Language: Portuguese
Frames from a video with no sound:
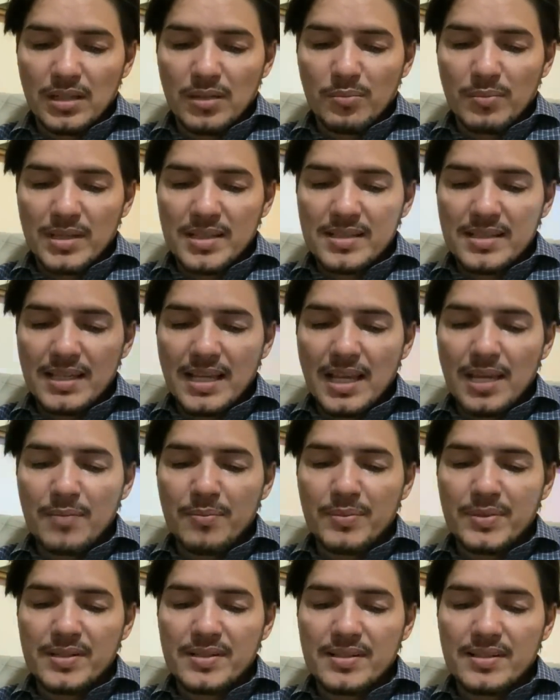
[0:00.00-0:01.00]
mas quem
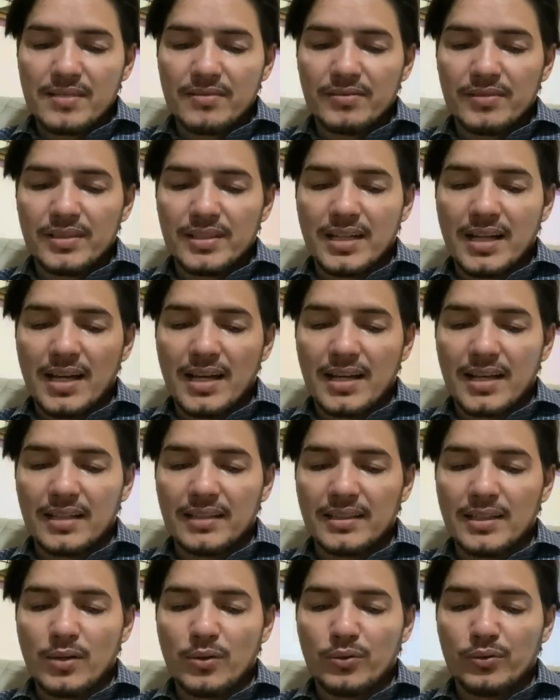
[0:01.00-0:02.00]
perseverar
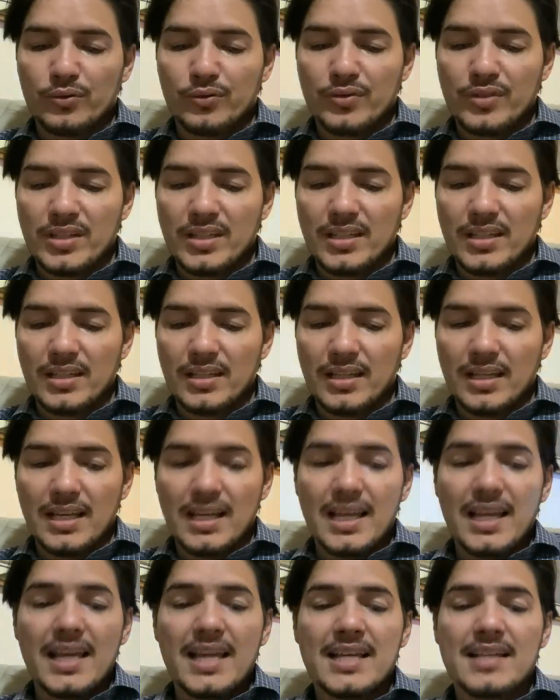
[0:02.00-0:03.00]
até o fim,
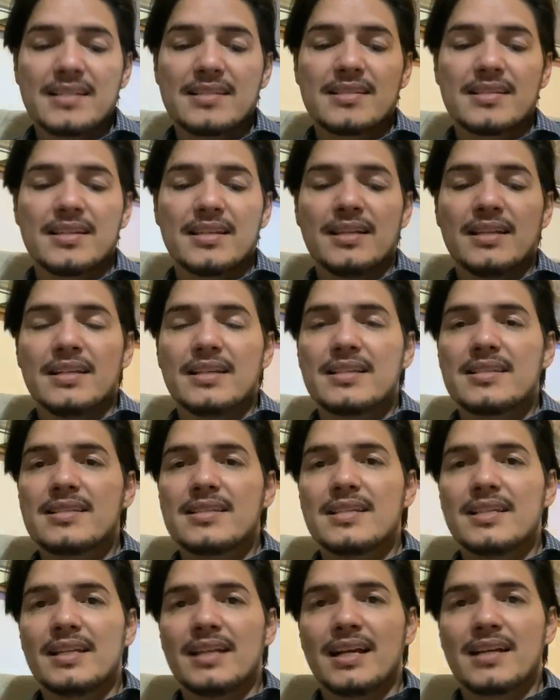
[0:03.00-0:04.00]
esse
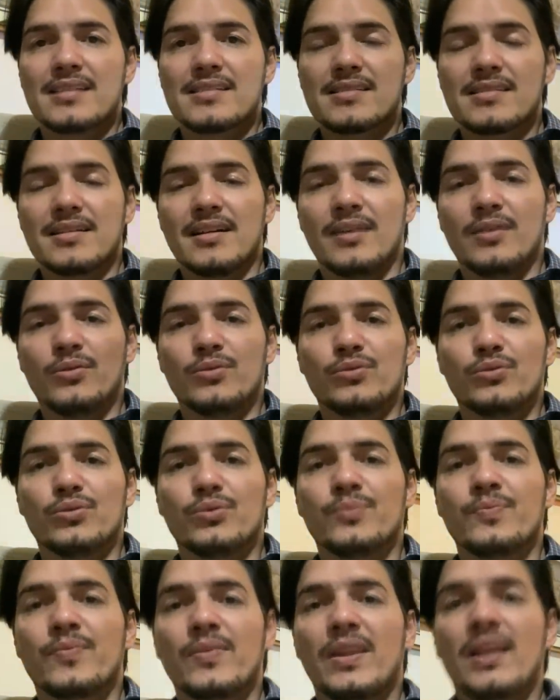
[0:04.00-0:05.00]
será
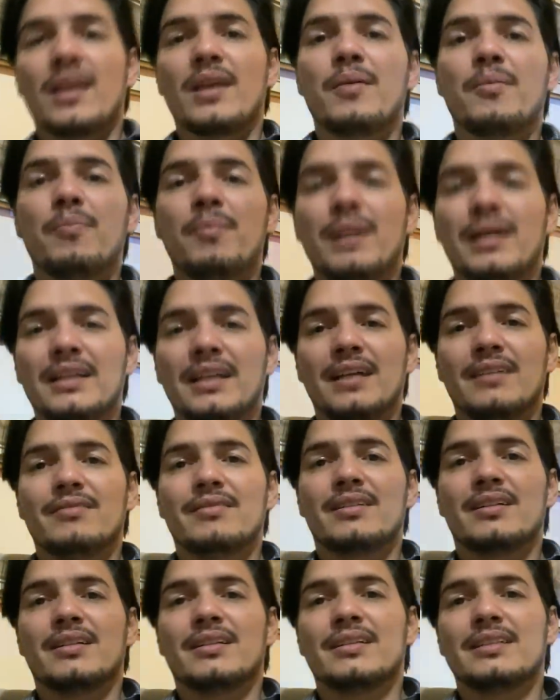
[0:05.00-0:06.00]
salvo.
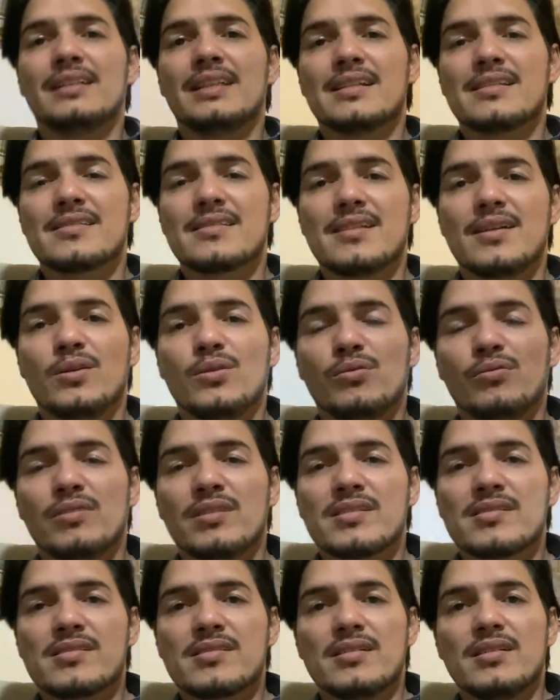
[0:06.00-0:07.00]
Palavra da
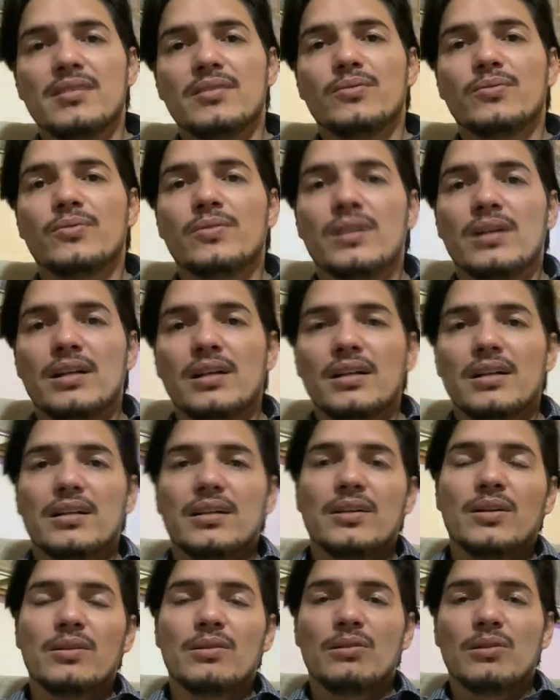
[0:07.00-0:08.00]
salvação,
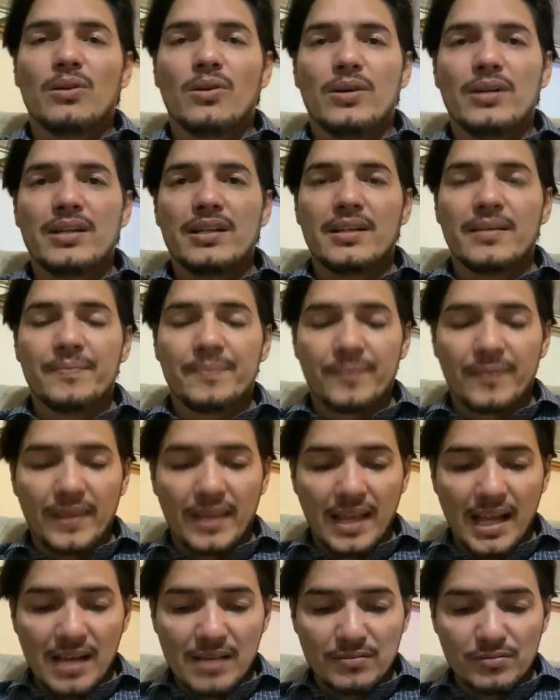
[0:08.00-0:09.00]
glória
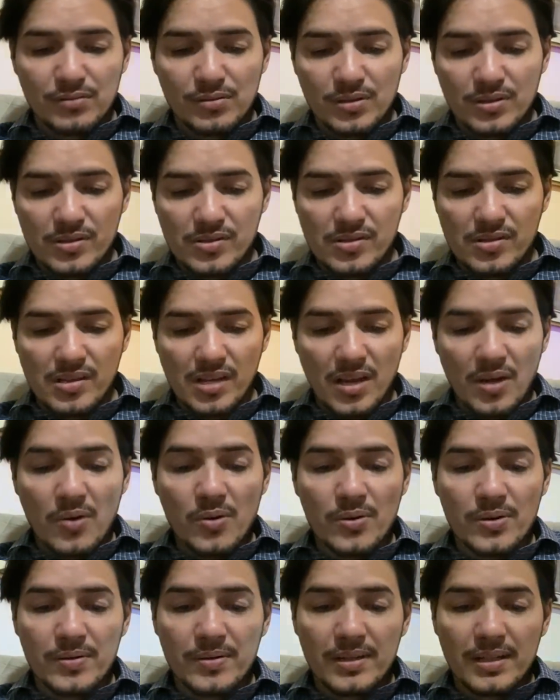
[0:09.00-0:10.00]
a vós,
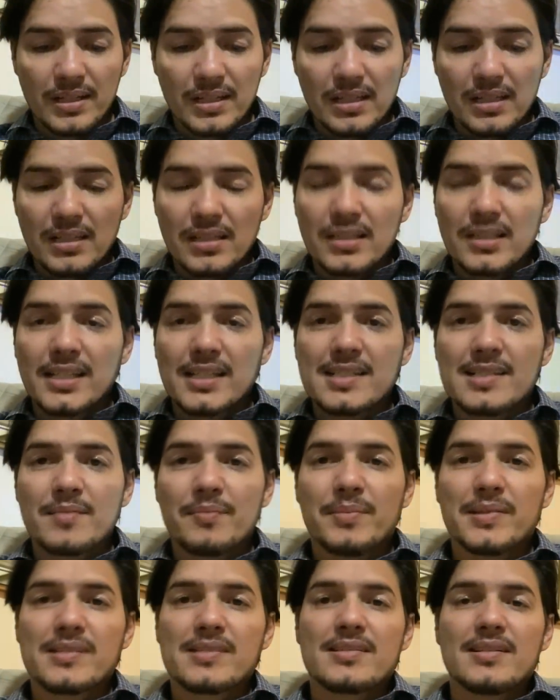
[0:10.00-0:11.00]
Senhor. Essa
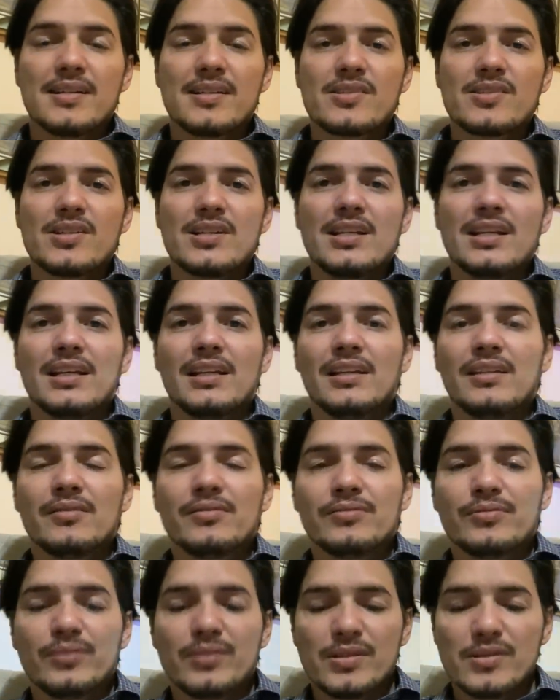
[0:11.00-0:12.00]
passagem ela
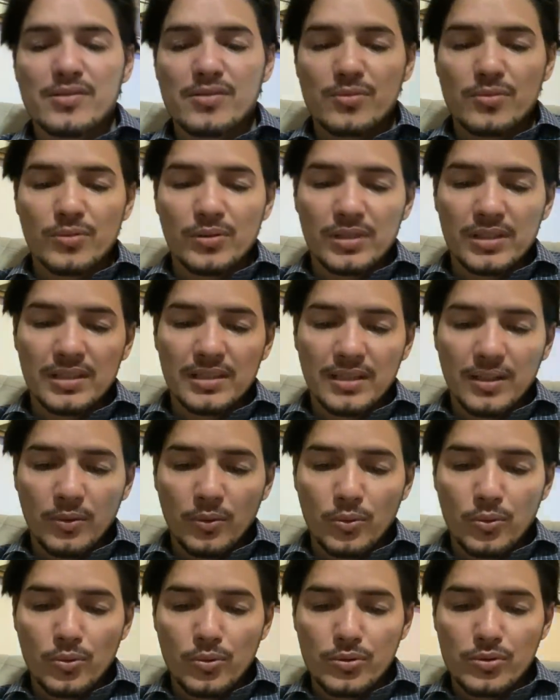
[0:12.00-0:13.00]
foi escolhida
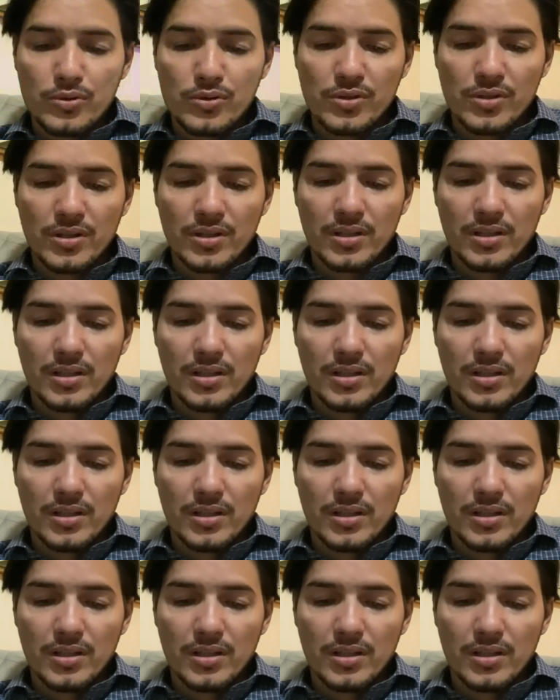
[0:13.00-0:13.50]
hoje